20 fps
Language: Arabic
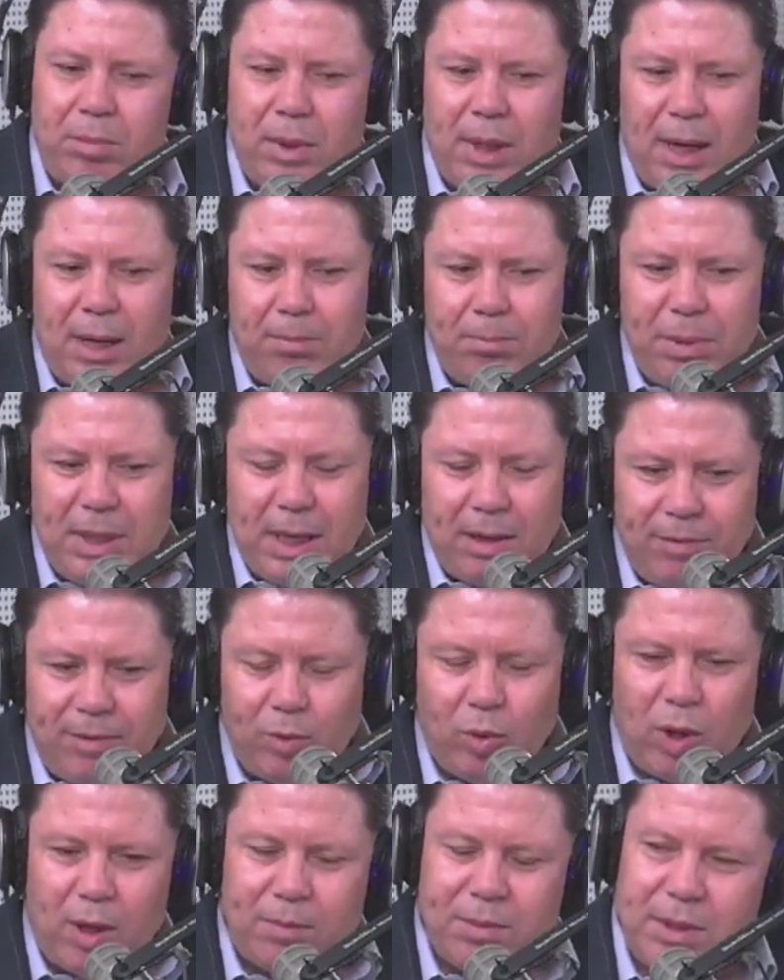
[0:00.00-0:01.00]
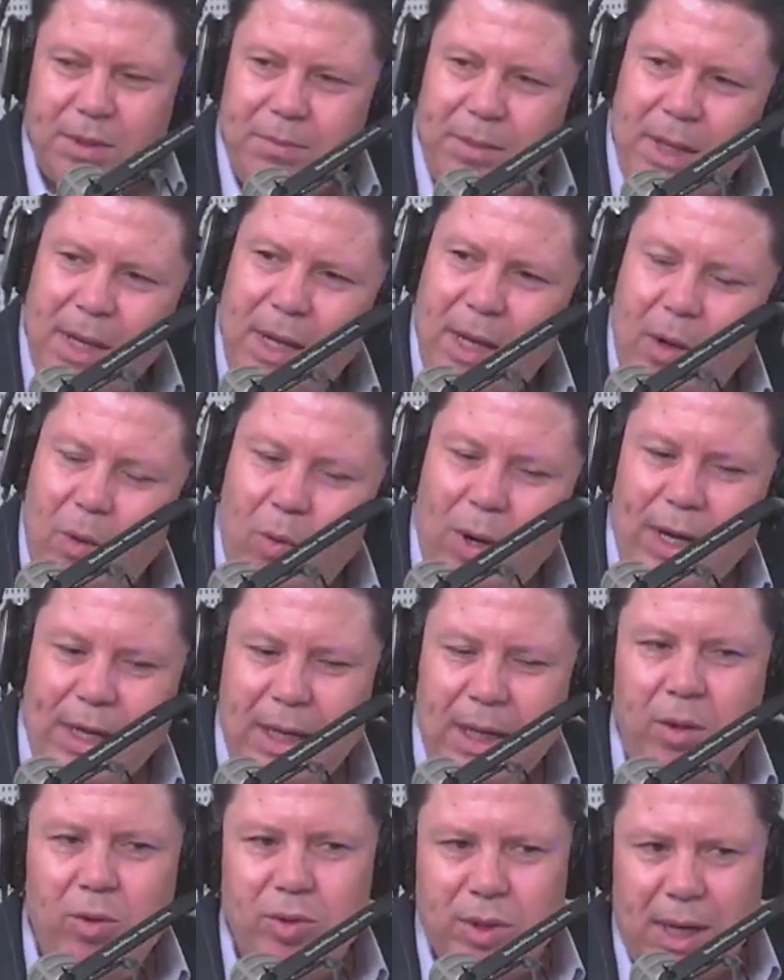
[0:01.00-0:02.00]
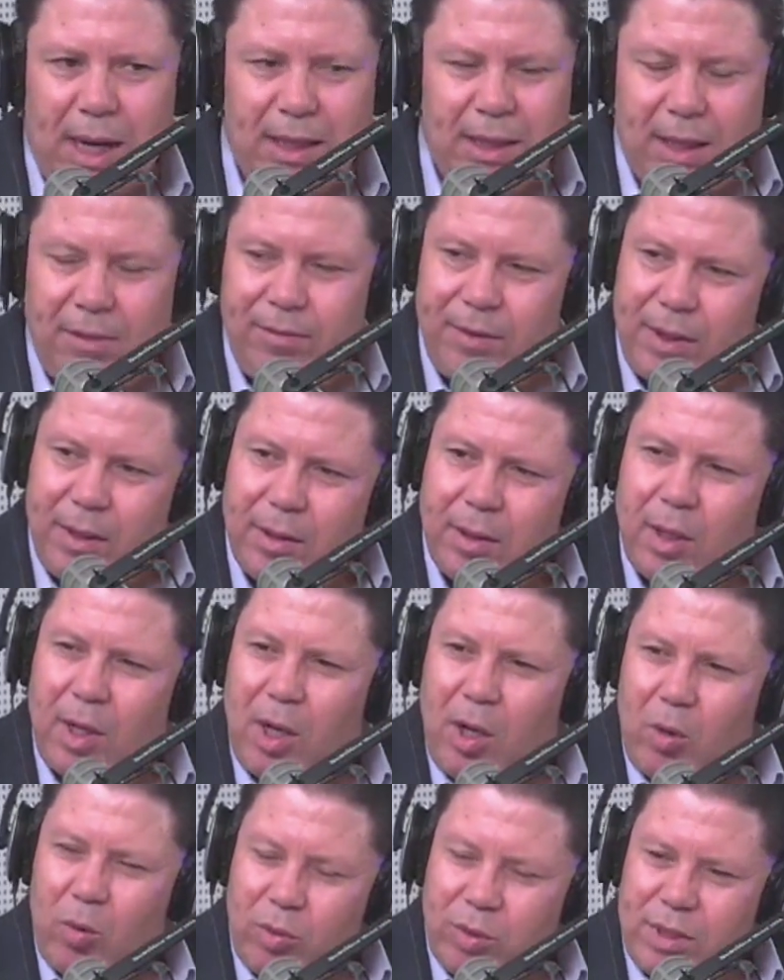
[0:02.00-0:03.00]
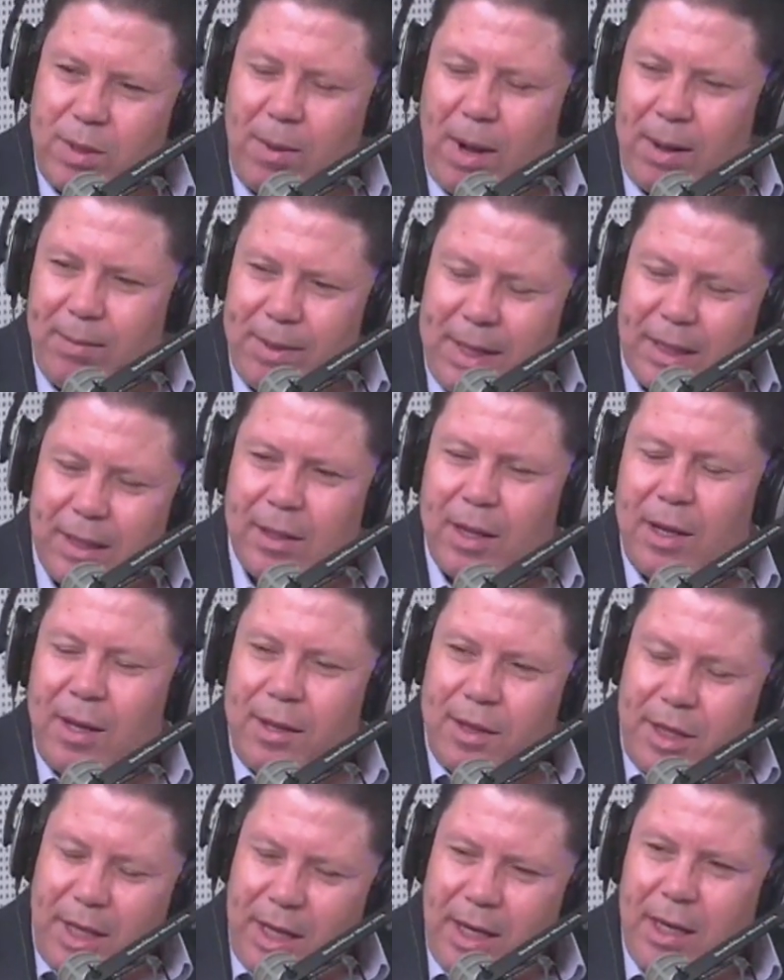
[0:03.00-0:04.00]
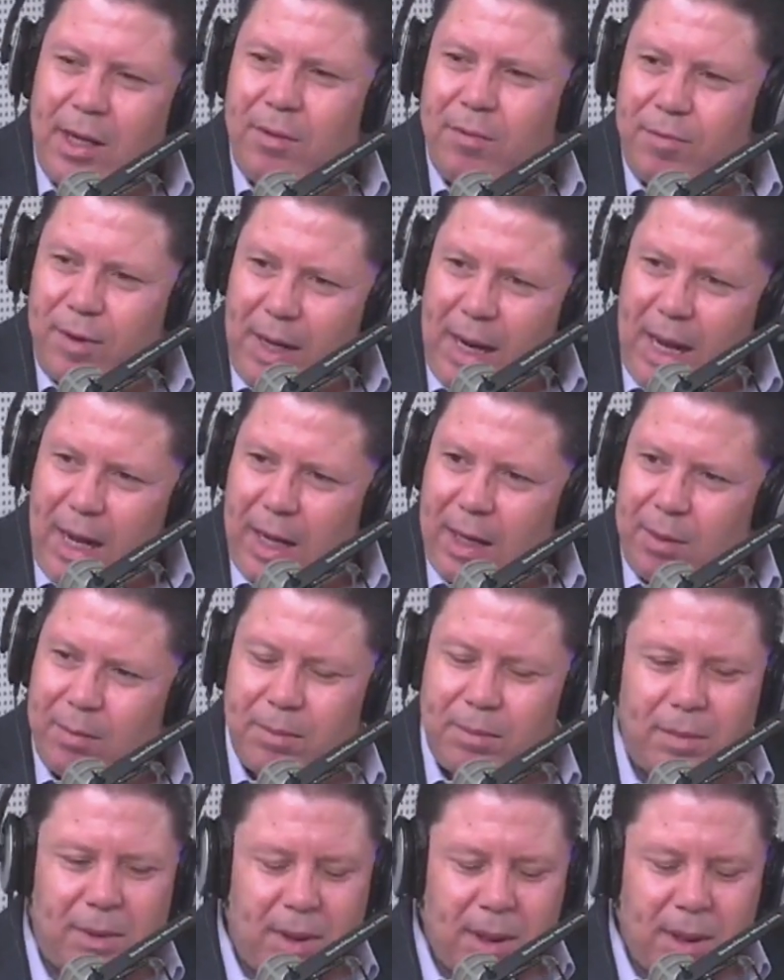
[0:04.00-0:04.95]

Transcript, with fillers: آه، بين 2500 واحيانا يوصل حتى 2700 ثري في العالم